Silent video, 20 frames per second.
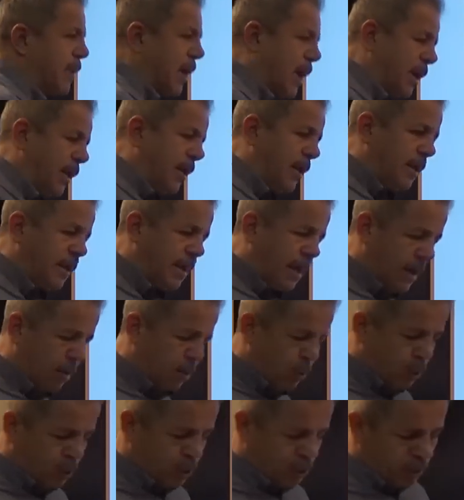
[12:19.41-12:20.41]
tarihinde
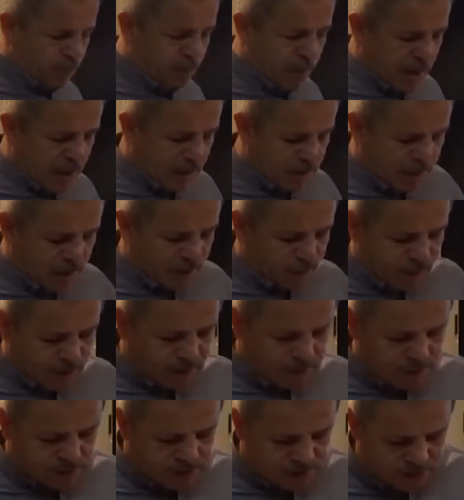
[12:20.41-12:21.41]
olsun. Peygamber
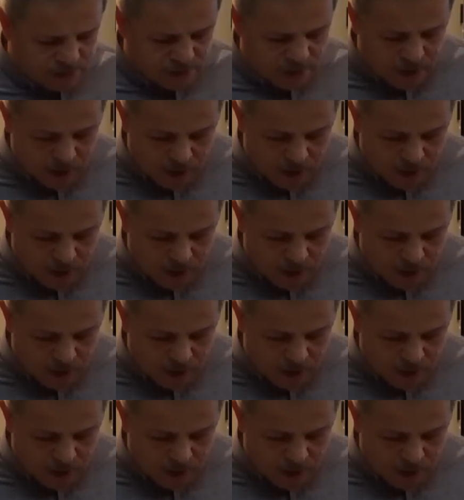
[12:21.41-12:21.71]
Efendimizin